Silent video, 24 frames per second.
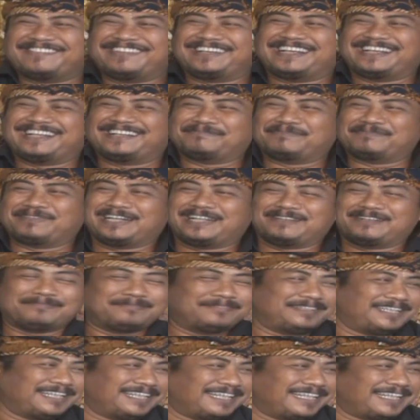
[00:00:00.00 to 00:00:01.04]
bilang nak
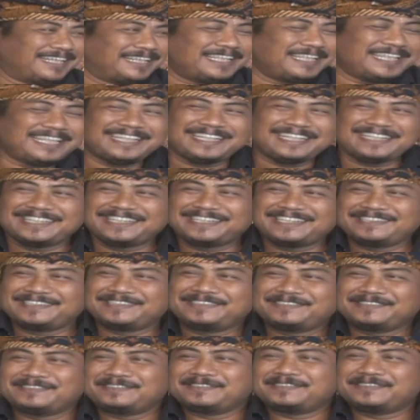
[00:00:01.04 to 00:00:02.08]
jadi
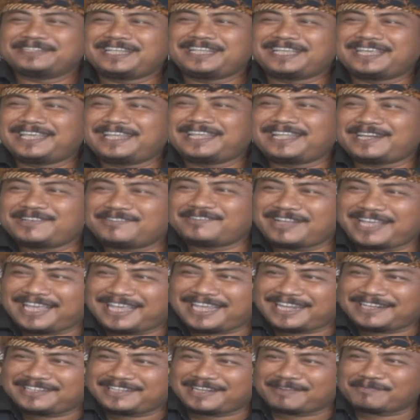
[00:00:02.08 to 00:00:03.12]
niki anu
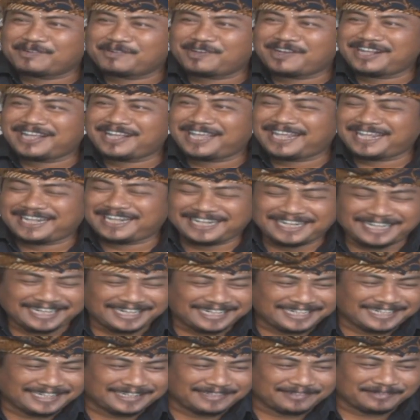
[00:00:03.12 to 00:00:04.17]
ge cengblong
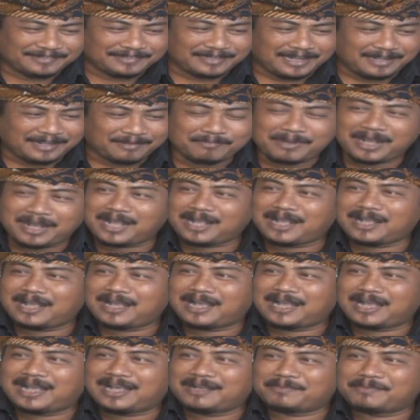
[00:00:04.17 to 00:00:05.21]
gitu nah
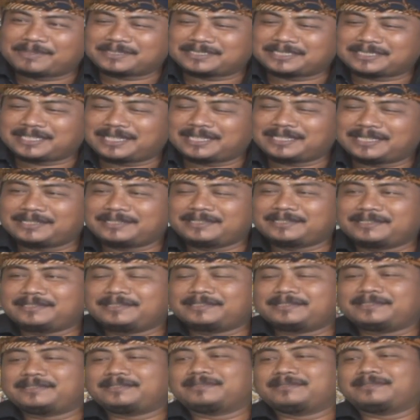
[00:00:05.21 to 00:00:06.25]
bangga masih
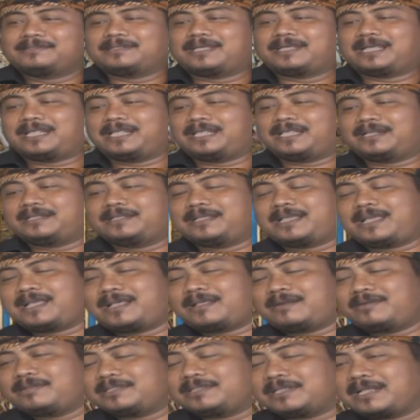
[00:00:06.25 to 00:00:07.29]

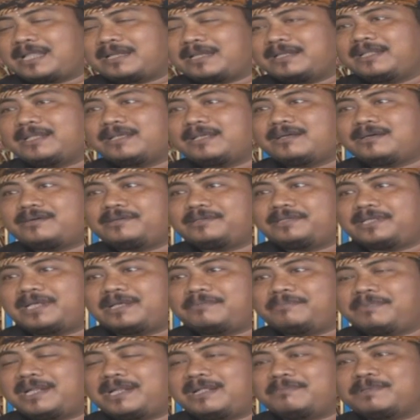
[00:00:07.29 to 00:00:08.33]
akhirnya bilang niko dia
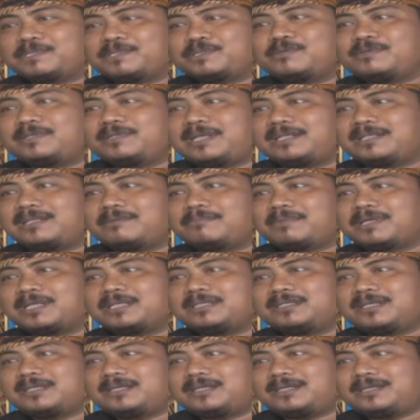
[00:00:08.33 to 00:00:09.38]
angpesu mau
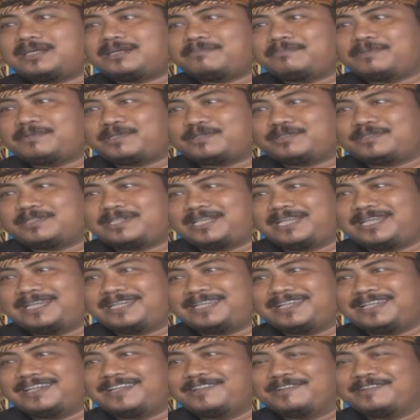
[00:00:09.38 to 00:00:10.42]
kenyam terus
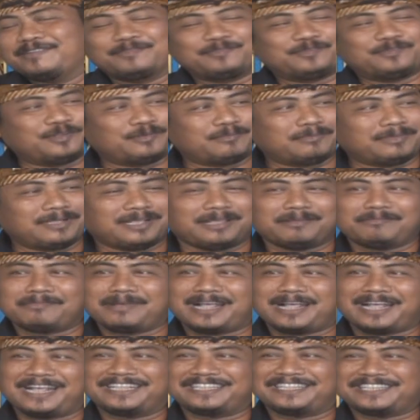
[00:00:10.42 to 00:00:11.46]
gitu untuk
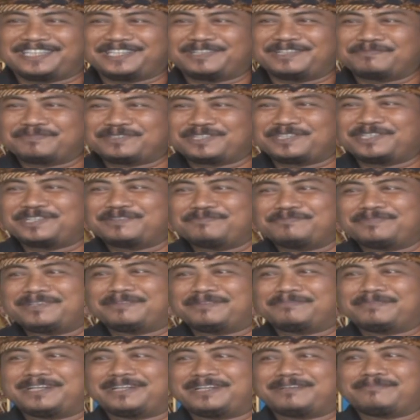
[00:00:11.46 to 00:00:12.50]
mengimbangi senyum-senyum
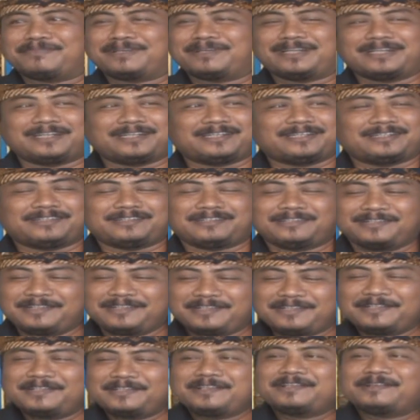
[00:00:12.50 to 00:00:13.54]
teman-teman atau
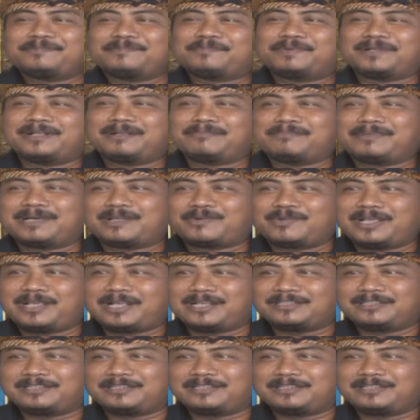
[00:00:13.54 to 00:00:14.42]
penggemar yang